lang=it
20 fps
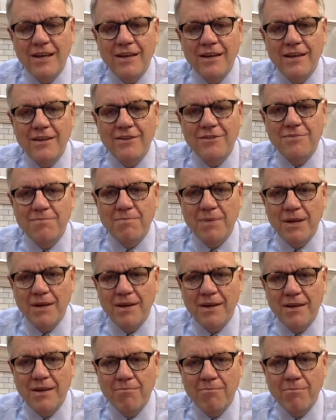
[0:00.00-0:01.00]
Cara
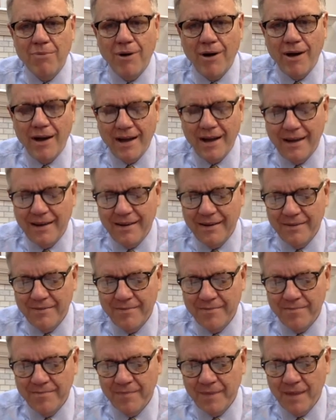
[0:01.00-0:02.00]
sposa deità
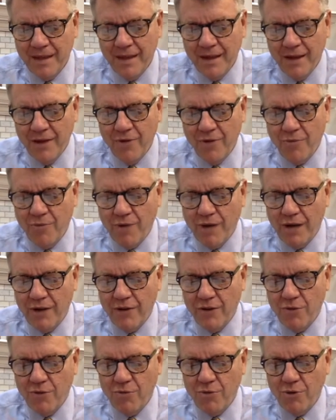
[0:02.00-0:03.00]
che
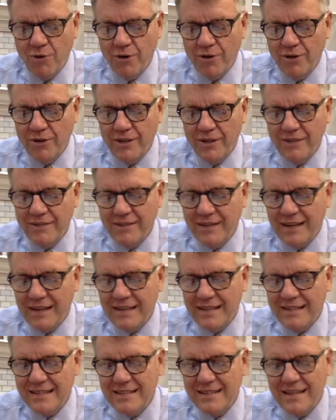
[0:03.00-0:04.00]
parla,
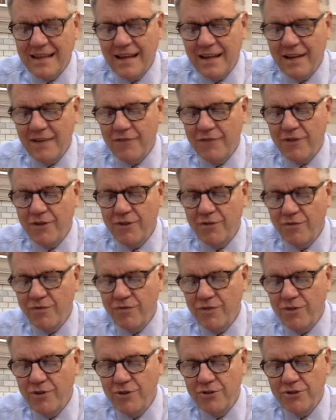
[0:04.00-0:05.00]
mentre il mondo è in
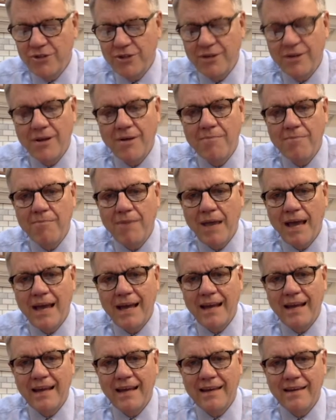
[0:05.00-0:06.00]
uno stato di
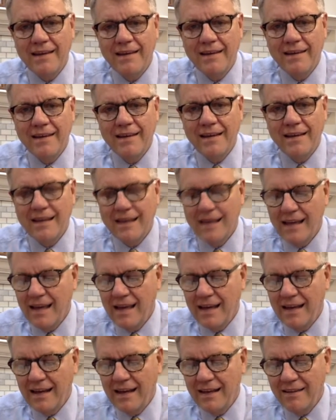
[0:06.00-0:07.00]
confusione,
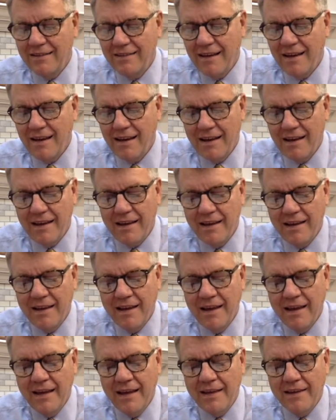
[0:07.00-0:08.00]
panico e ansietà,
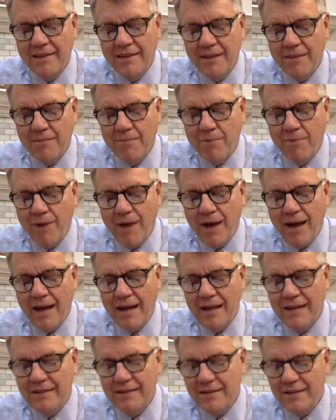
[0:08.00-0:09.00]
la sposa
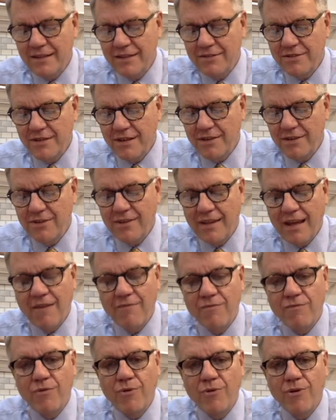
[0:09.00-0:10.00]
sta ascoltando
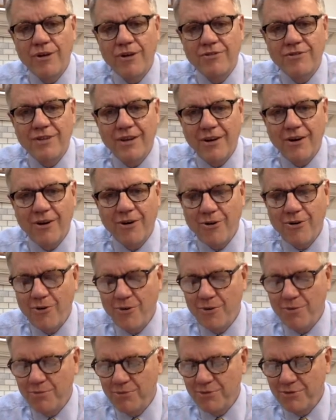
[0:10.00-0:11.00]
quella voce
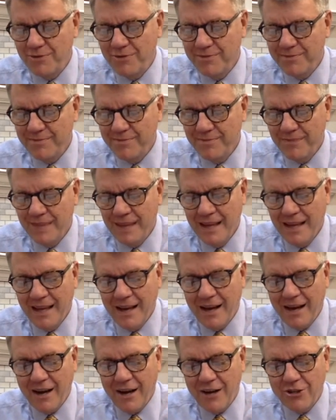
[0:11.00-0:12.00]
nelle nostre
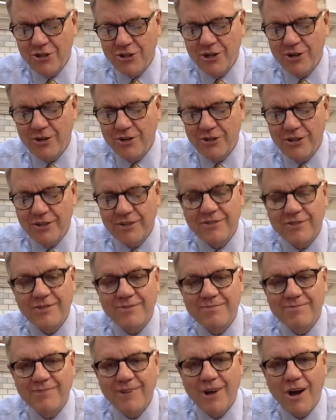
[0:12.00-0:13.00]
case, le nostre
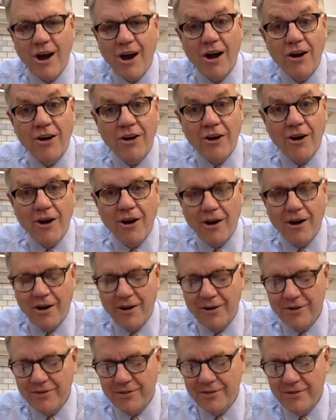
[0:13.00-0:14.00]
chiese, le
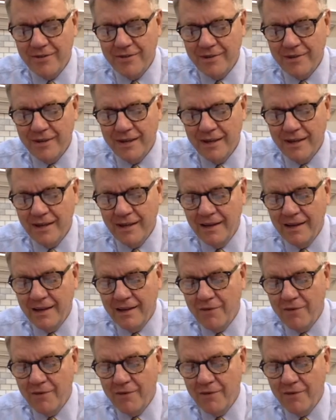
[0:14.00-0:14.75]
nostre macchine,